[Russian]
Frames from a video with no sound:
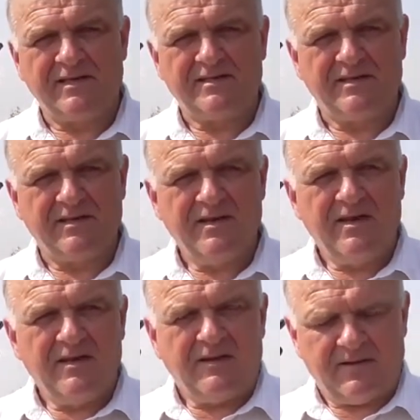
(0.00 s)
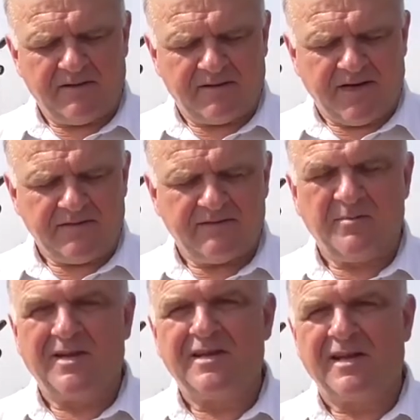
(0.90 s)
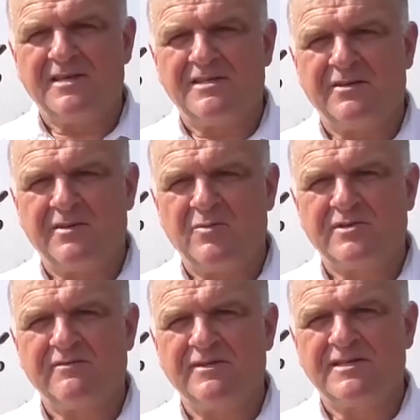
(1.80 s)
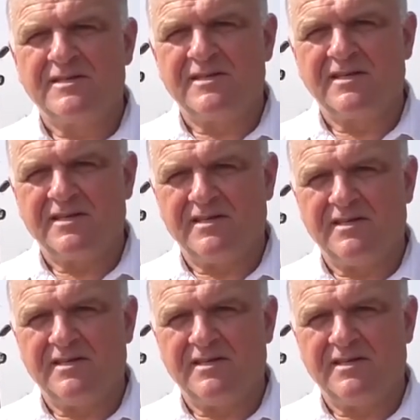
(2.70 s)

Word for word: Если качество было некачественное, он может высказать